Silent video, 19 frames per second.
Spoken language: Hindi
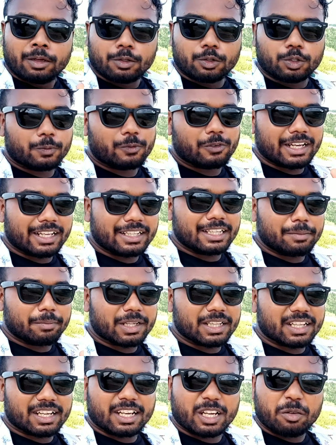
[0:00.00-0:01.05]
धूप वाले दिन
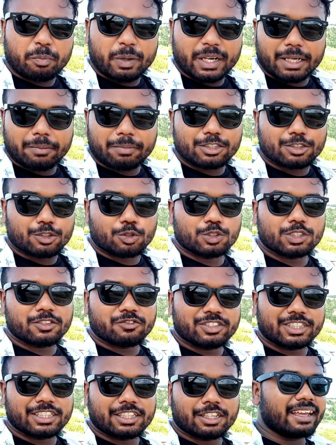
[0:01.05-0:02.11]
मत आना बट एक बार ज़रूर से
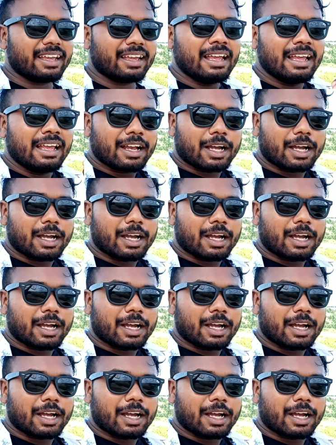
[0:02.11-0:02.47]
विजिट करो